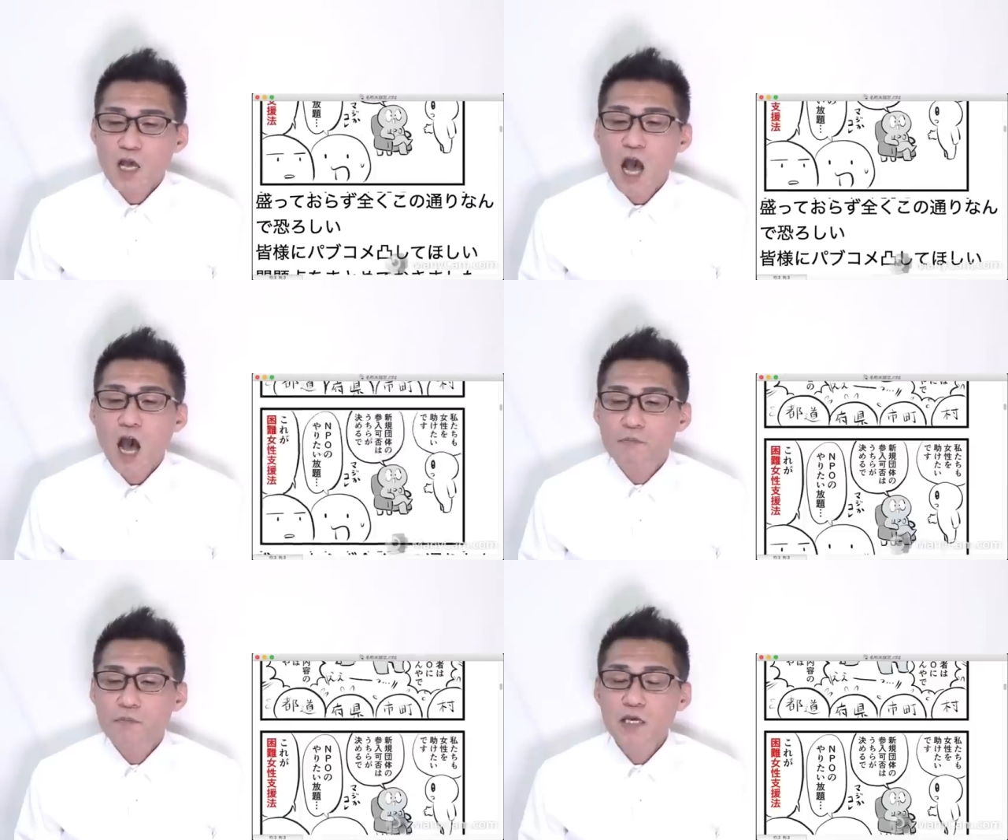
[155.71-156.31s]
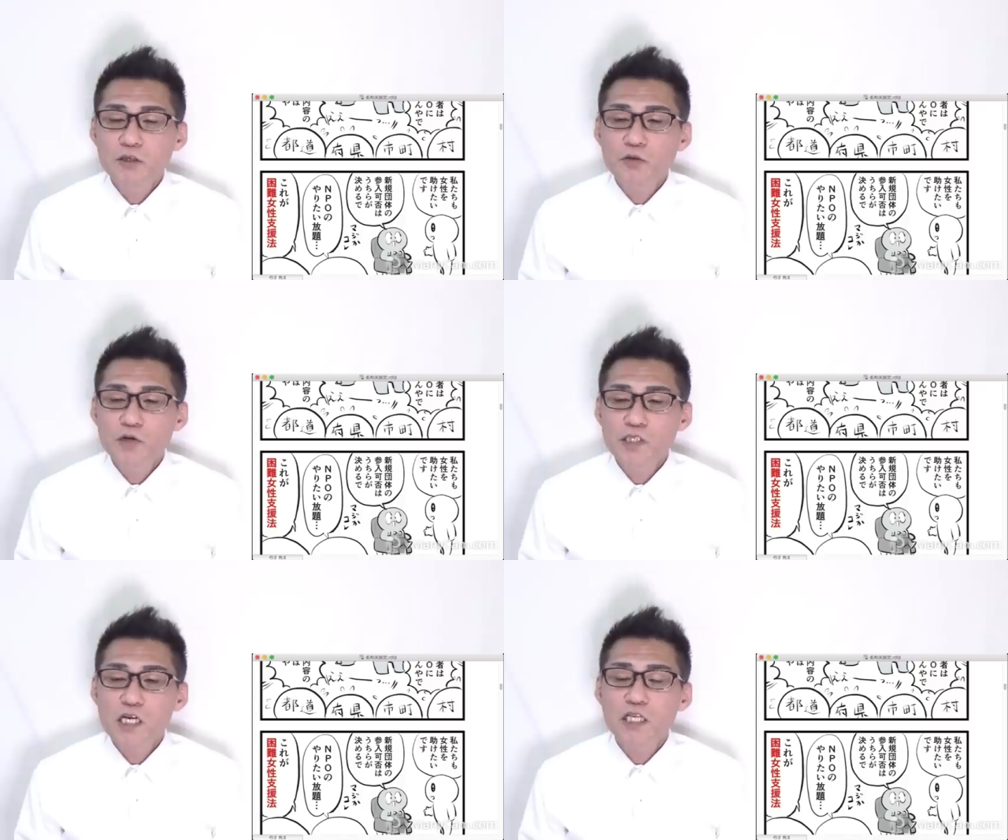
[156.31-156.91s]
あ、メール
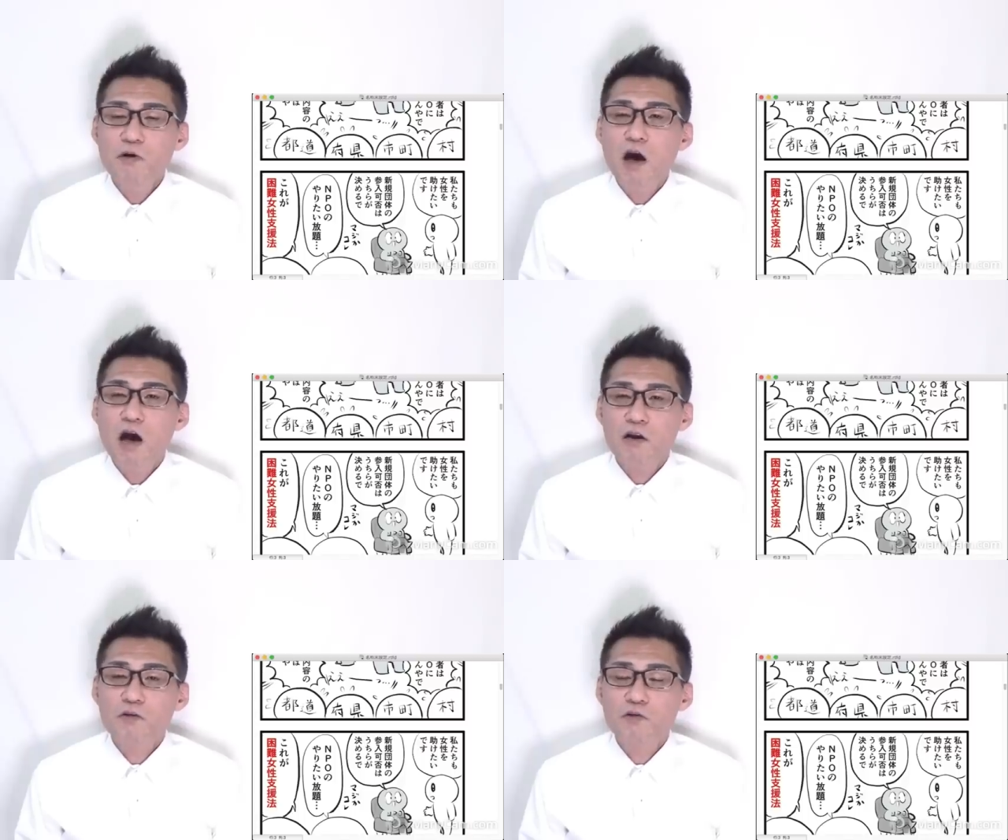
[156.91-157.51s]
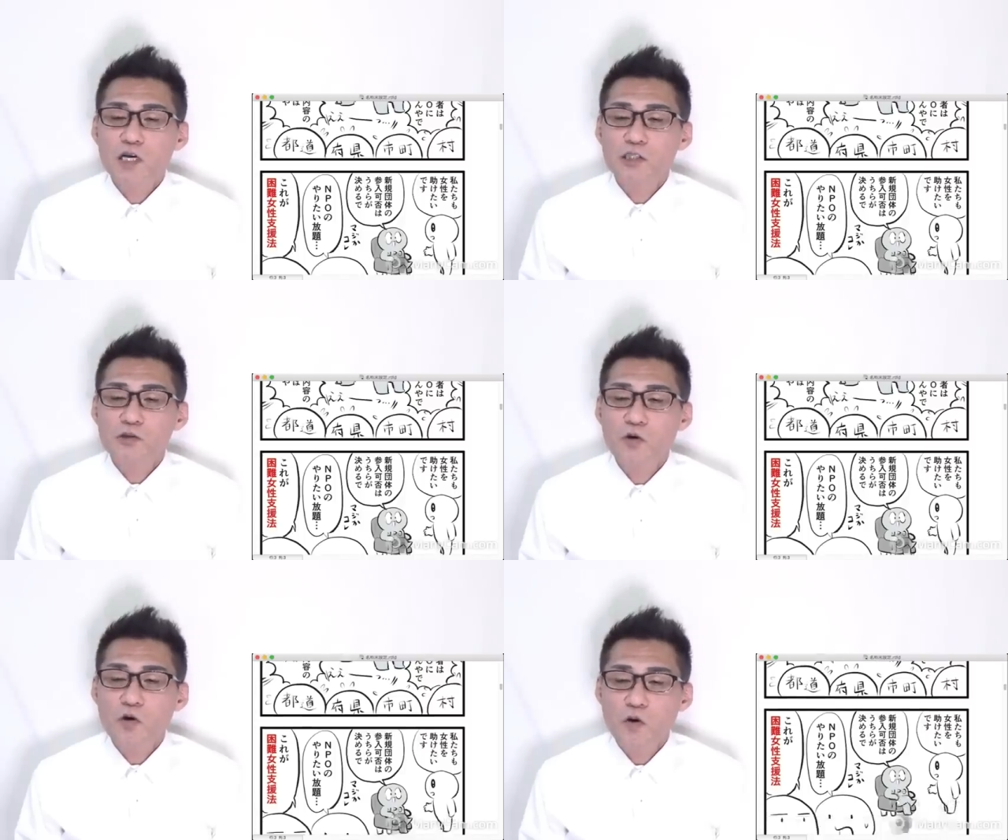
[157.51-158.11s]
投院さんには、あこの画
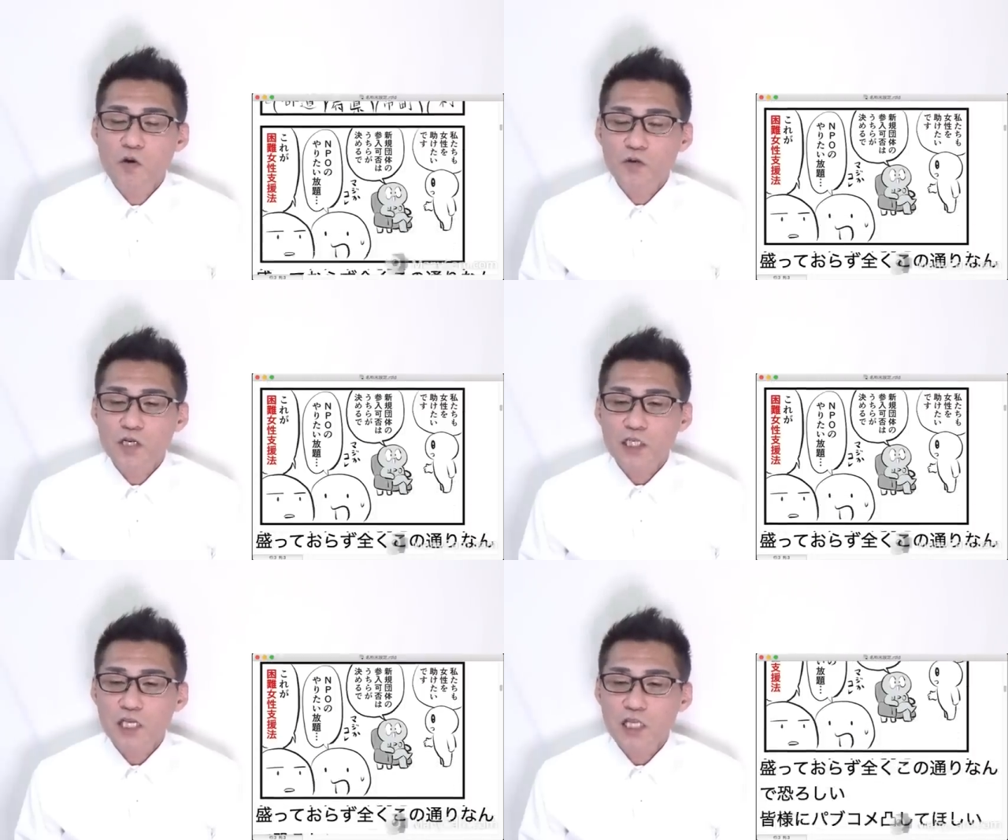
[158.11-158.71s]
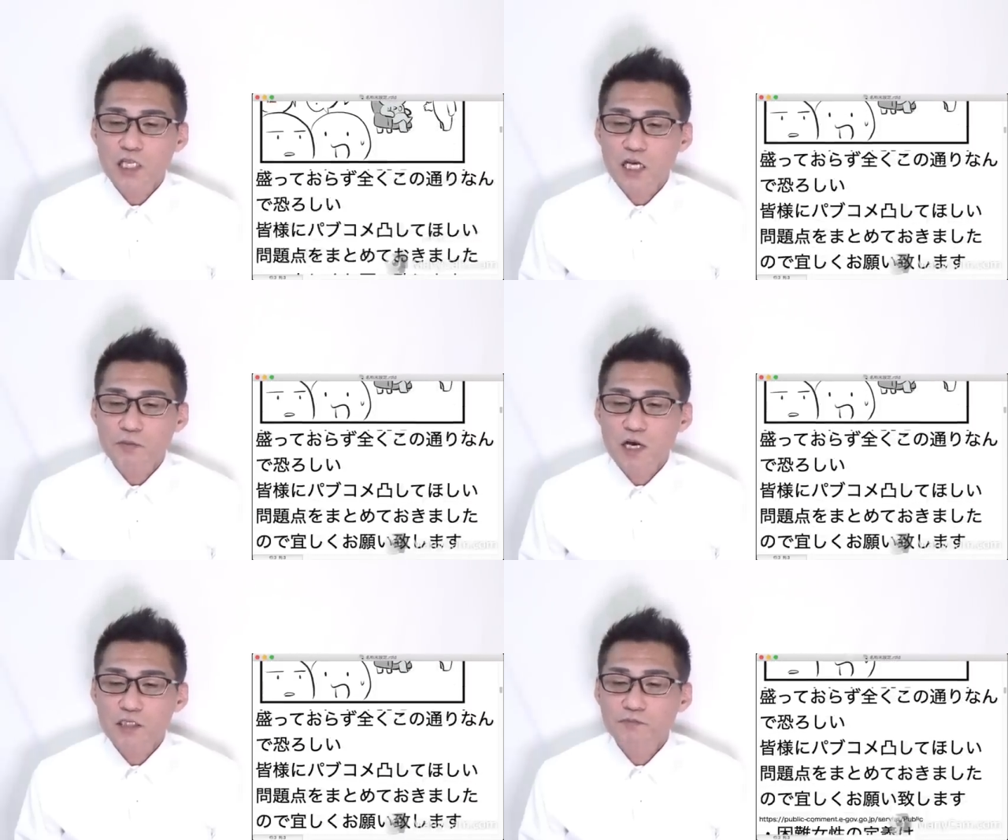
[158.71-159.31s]
像を送らせていただき
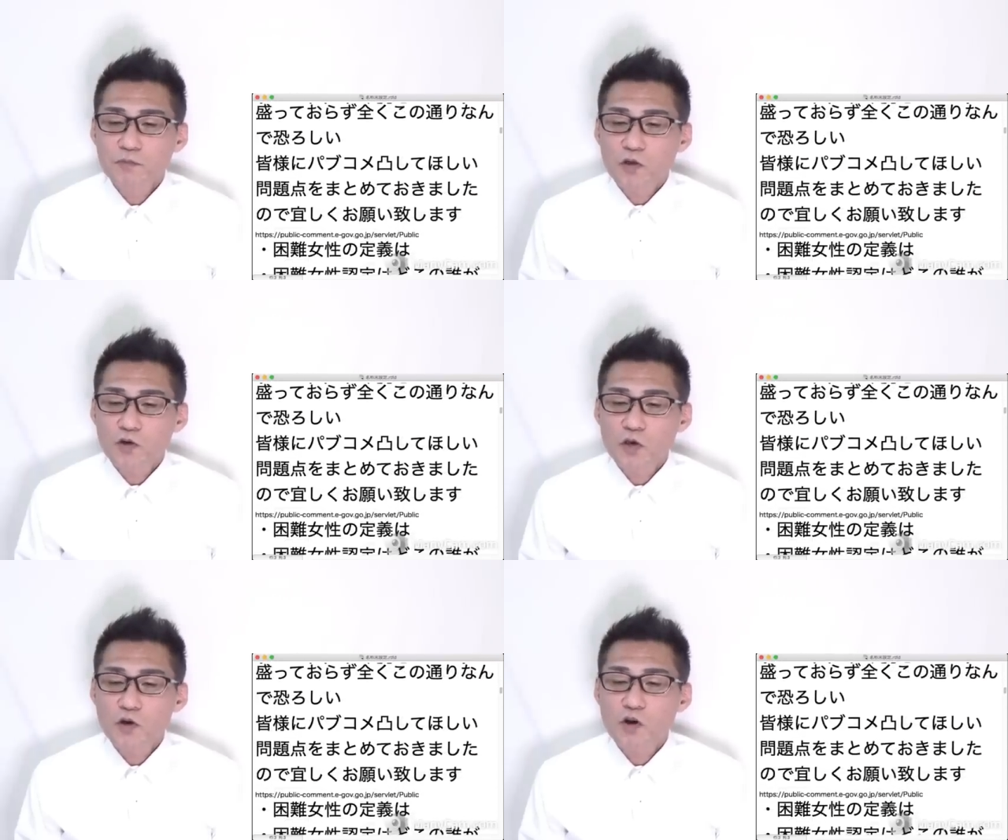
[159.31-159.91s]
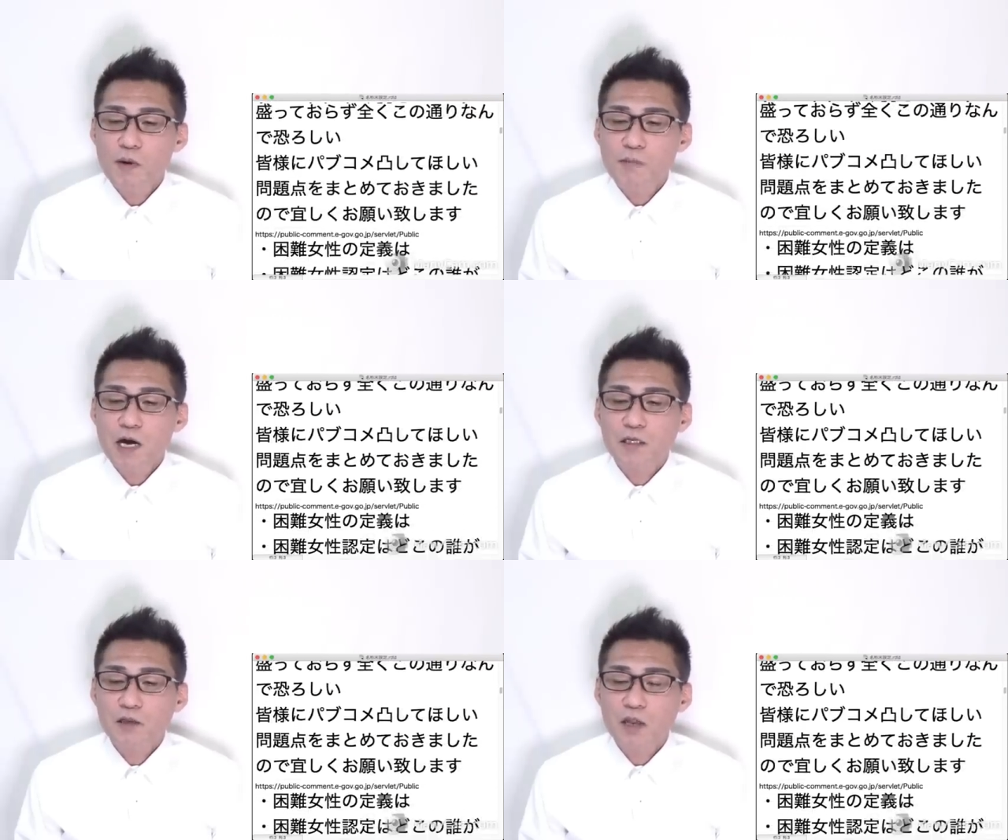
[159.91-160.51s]
ます。この4コマ
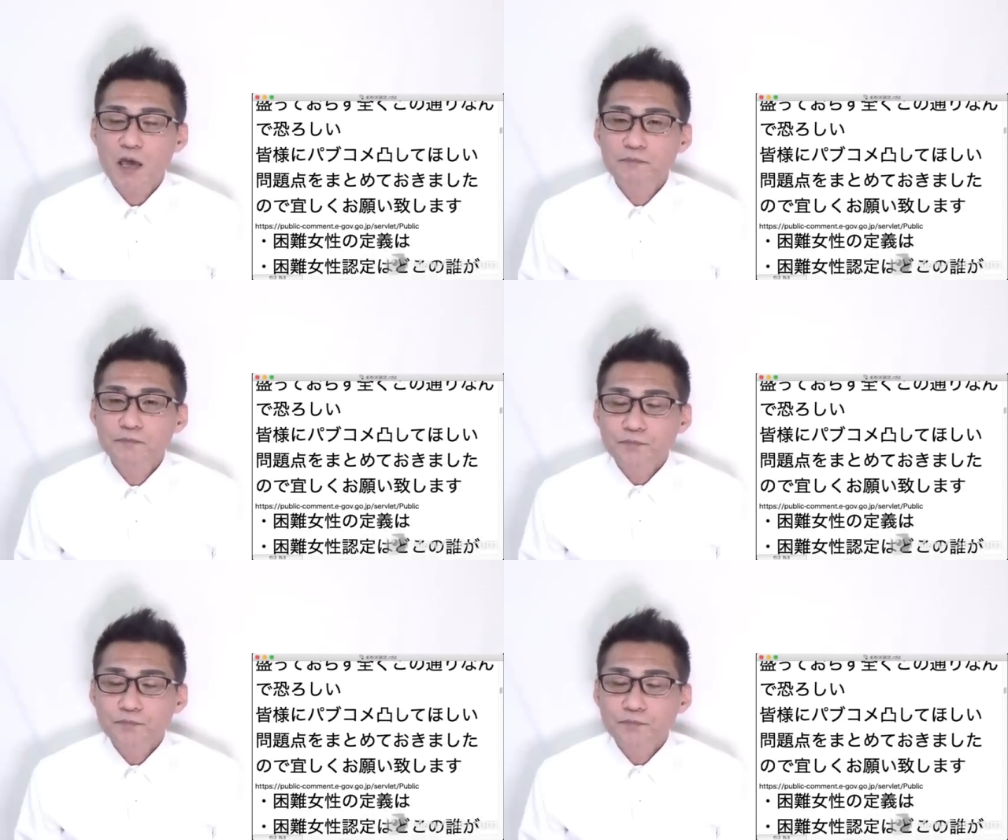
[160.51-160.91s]
漫画のね。